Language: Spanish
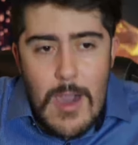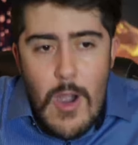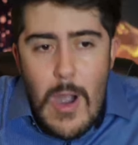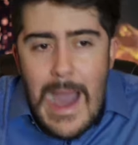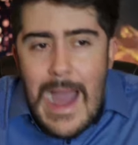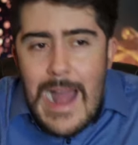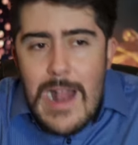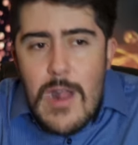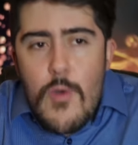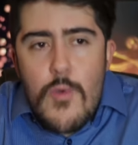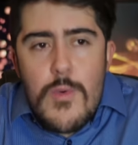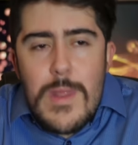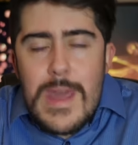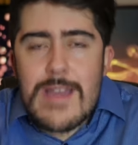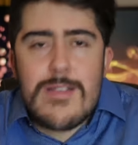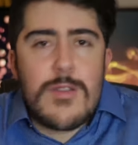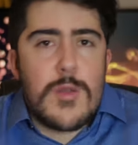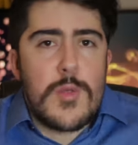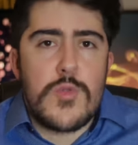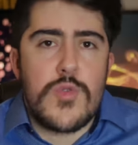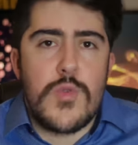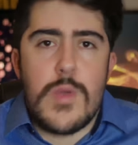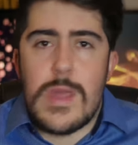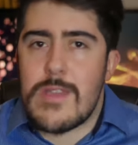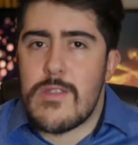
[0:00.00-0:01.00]
Ah, una
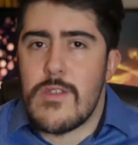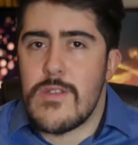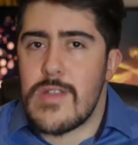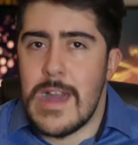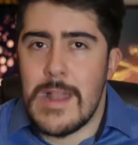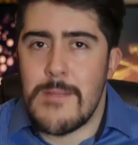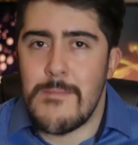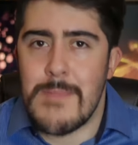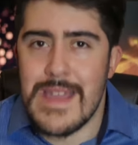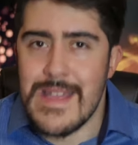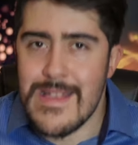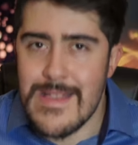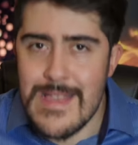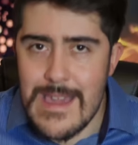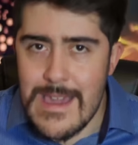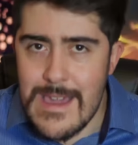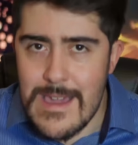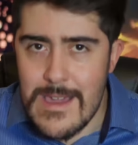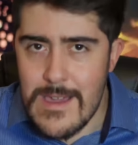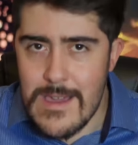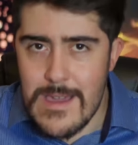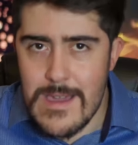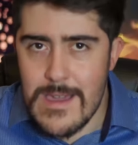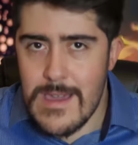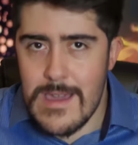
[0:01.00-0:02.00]
estructura totalmente
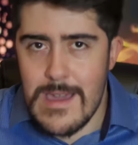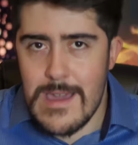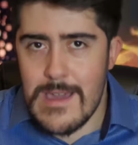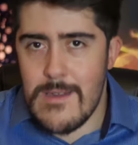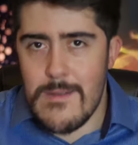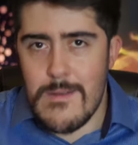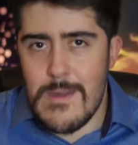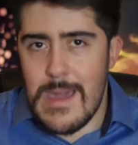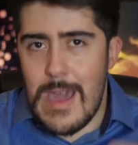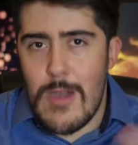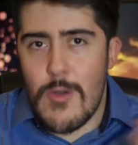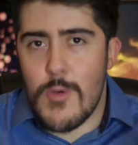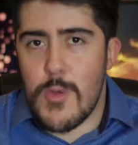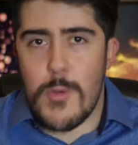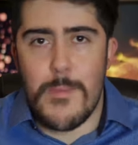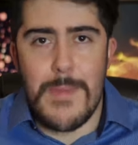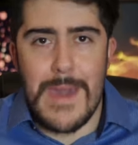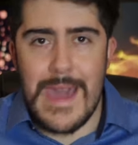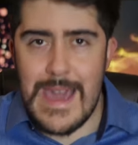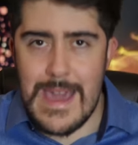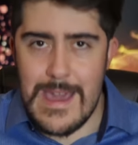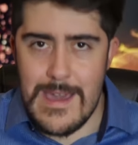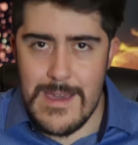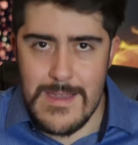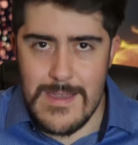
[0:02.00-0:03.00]
eh,
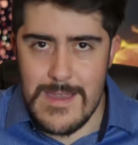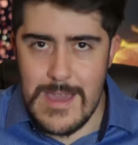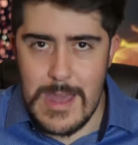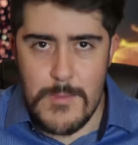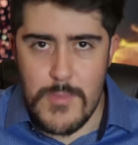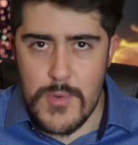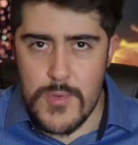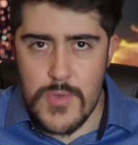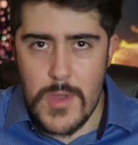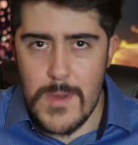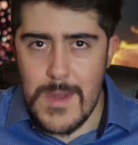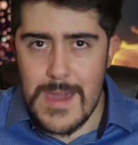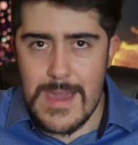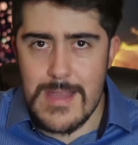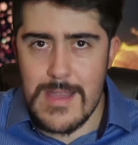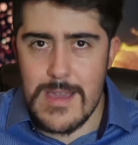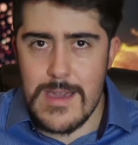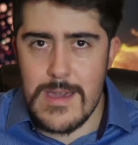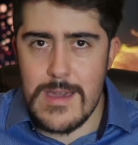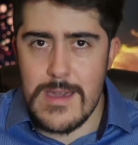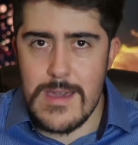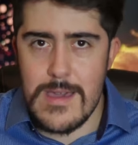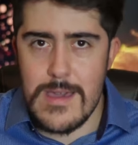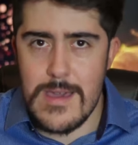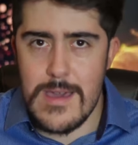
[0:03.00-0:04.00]
europea desde el punto de
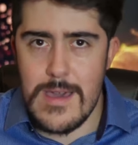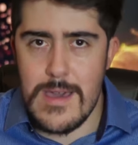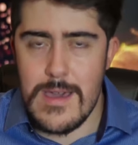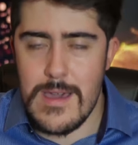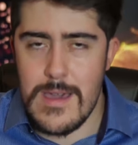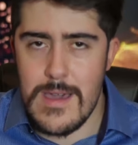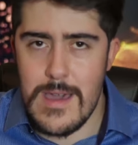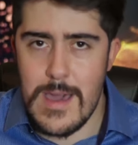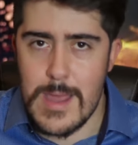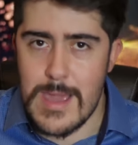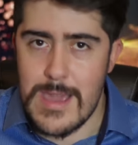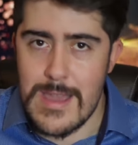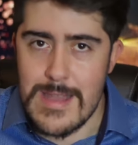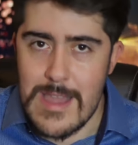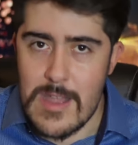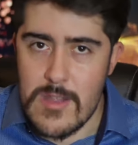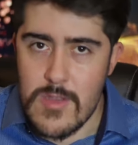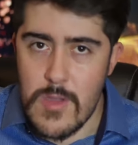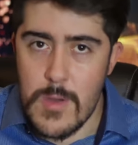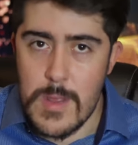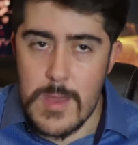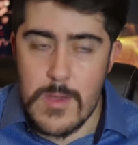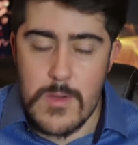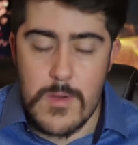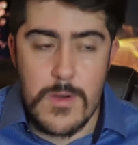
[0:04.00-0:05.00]
vista
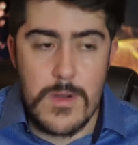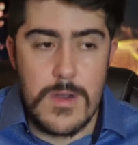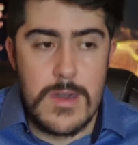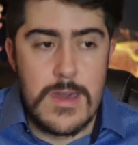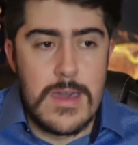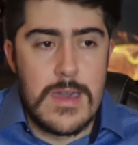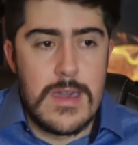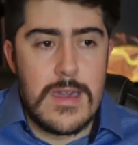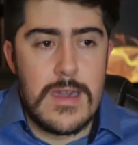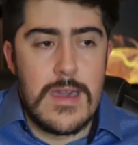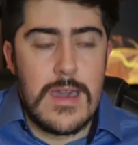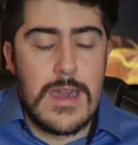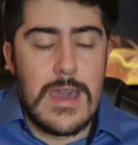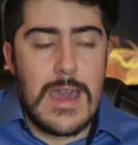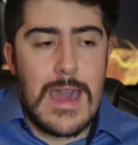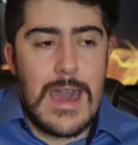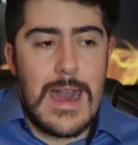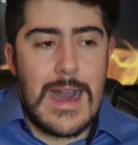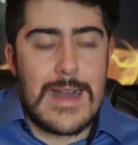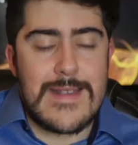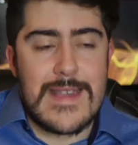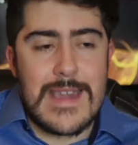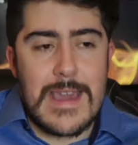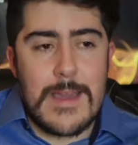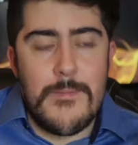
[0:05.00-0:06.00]
arquitectónico.
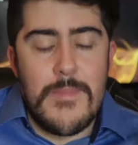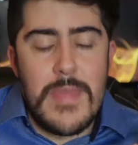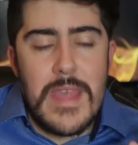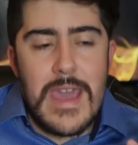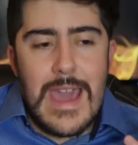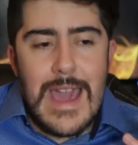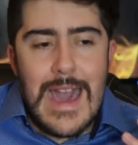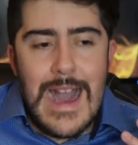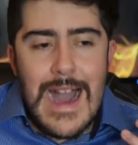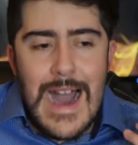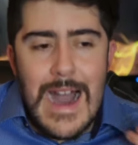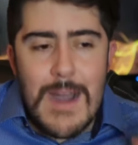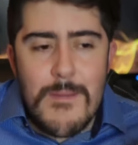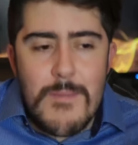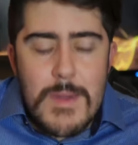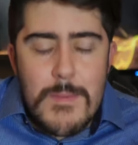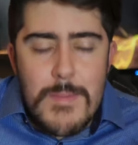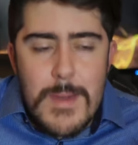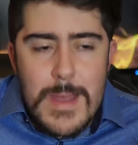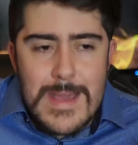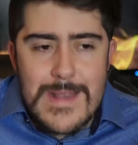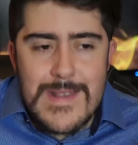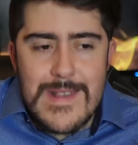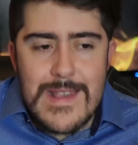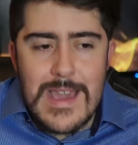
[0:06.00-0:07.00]
Así que a mi
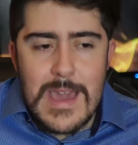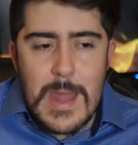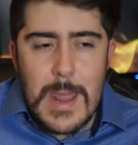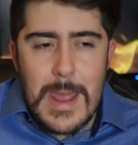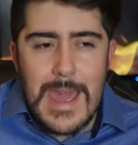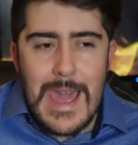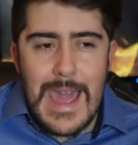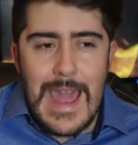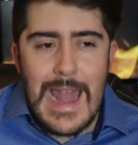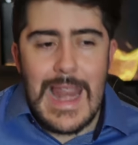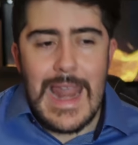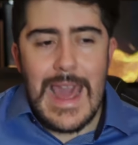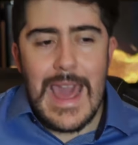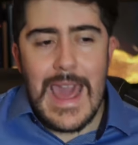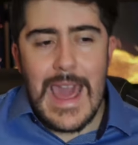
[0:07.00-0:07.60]
parecer, el